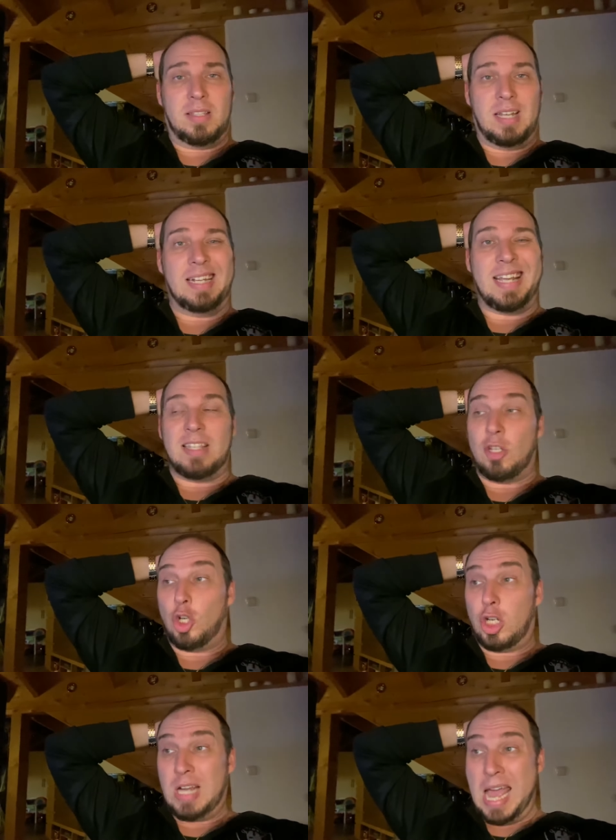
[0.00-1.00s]
Tendenz
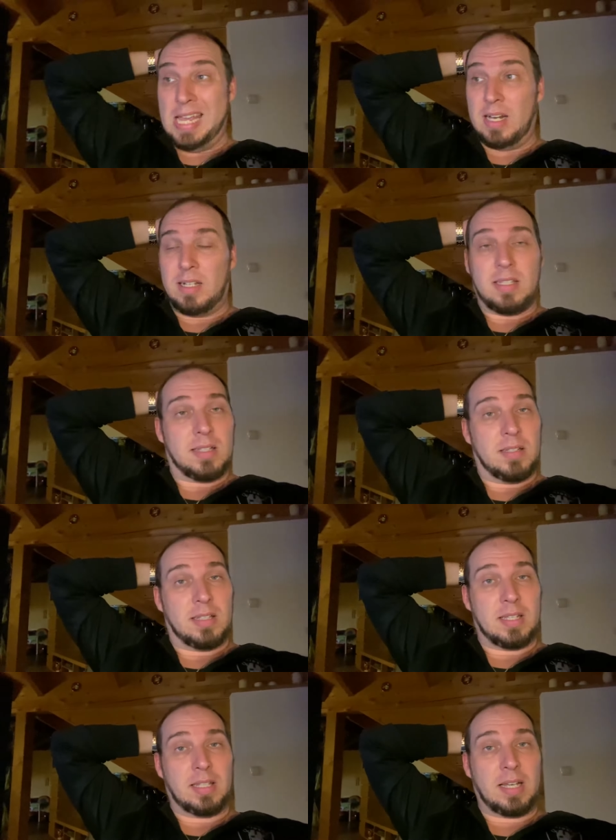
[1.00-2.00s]
steigend.
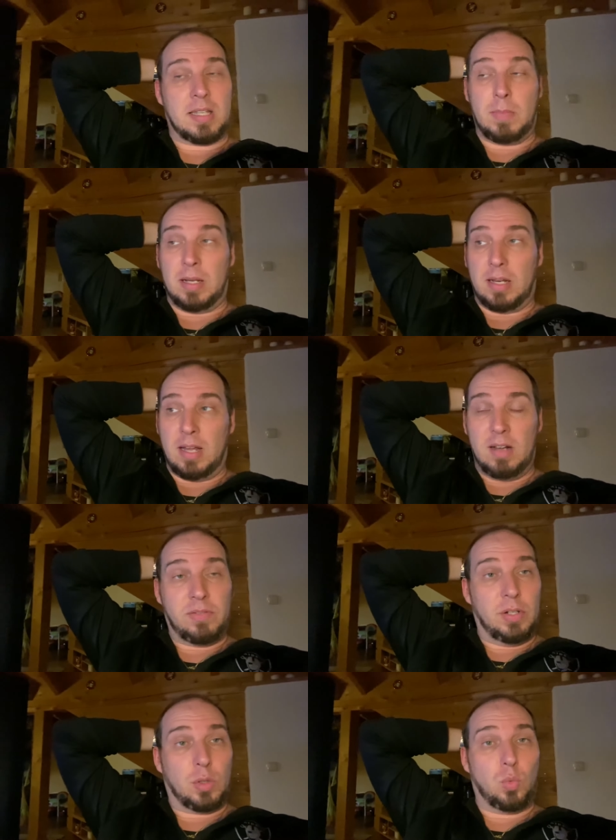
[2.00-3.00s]
Das Interesse an meinem Kanal
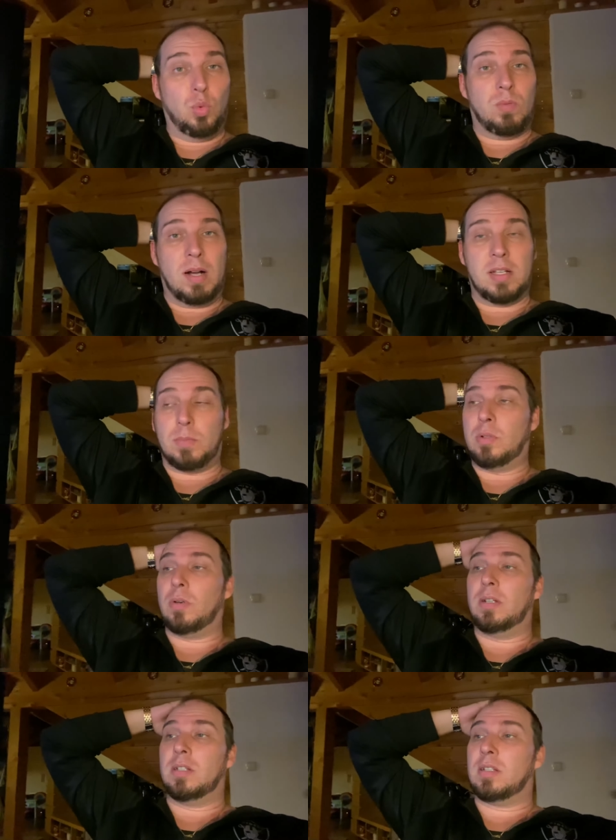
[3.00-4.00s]
finde ich gut, weil das
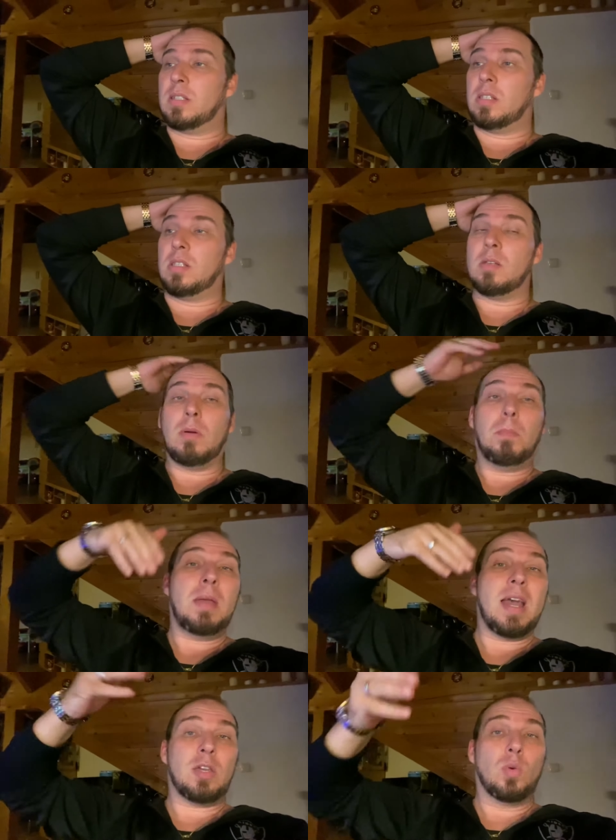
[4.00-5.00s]
bedeutet, dass sich immer
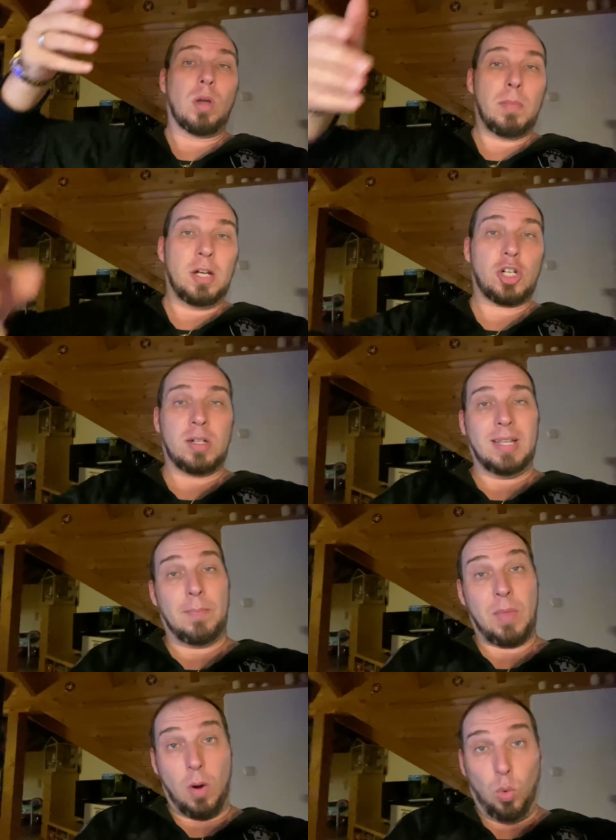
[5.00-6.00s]
mehr junge Menschen
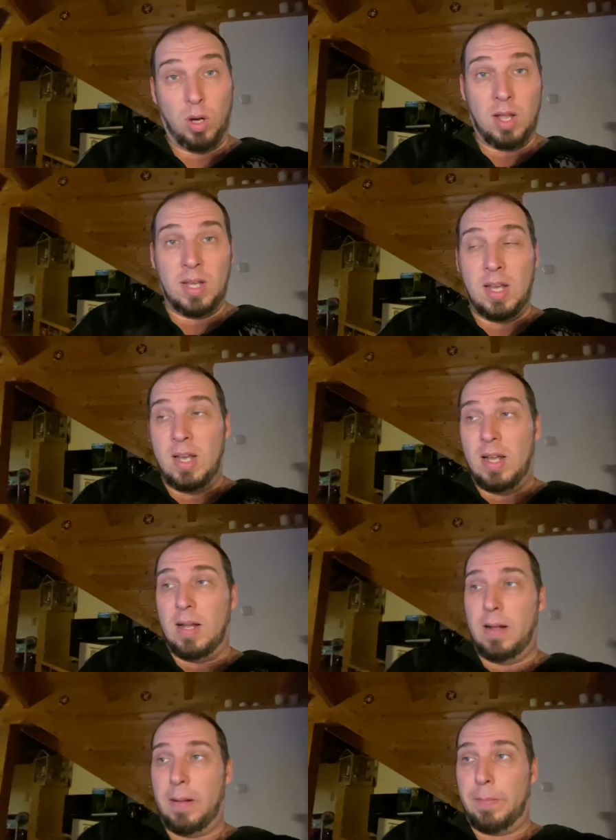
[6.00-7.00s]
eben auch
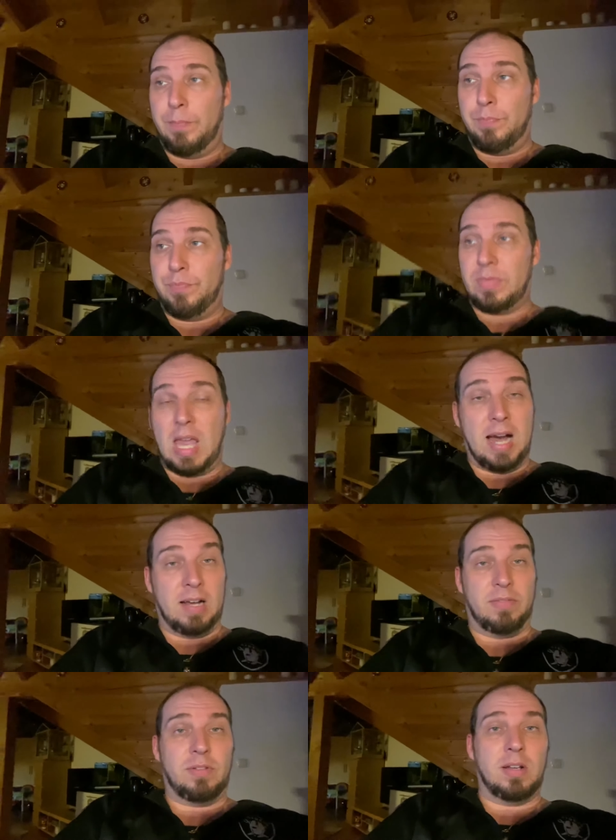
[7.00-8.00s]
ähm,
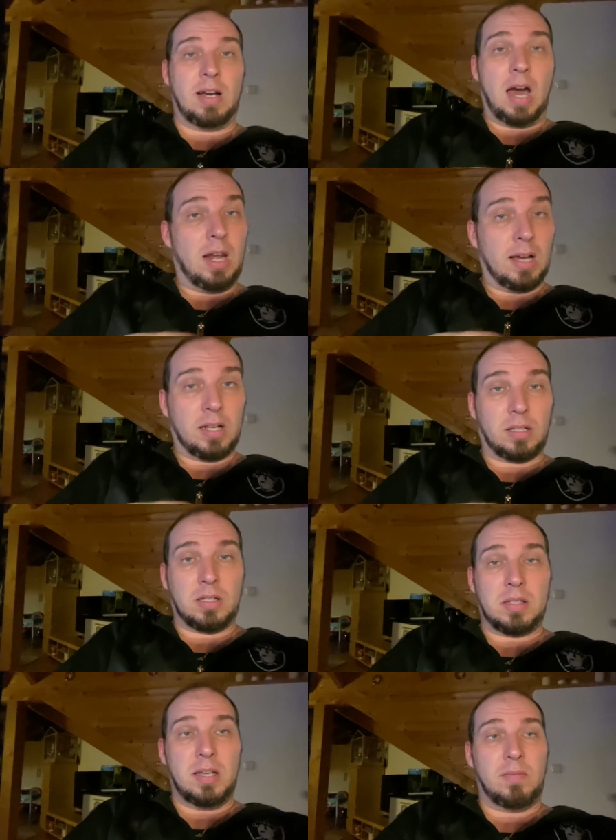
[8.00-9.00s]
ja, für Anlage
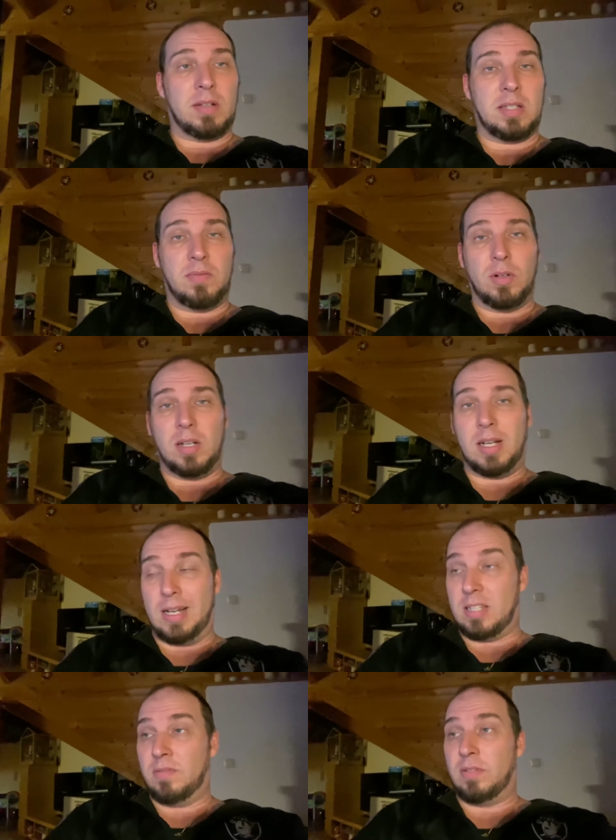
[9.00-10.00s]
interessieren, was ich wirklich
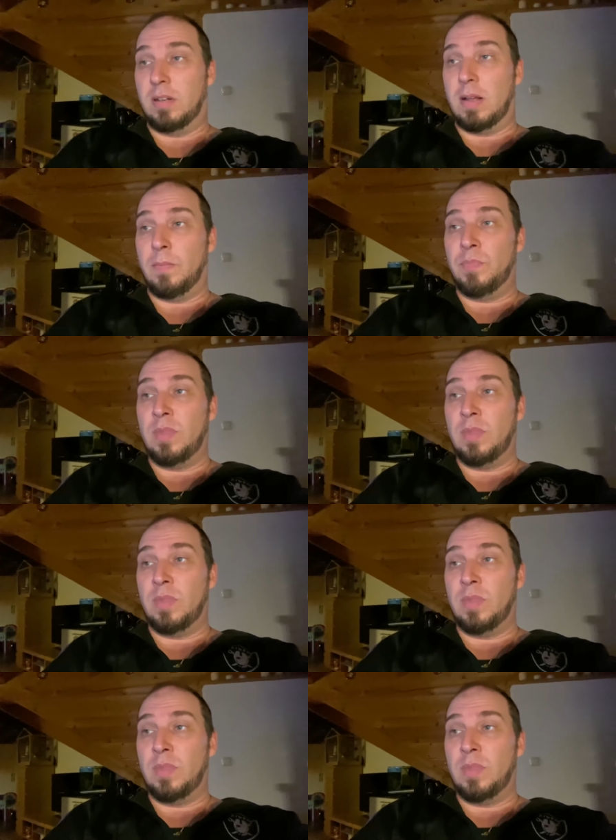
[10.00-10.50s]
klasse finde.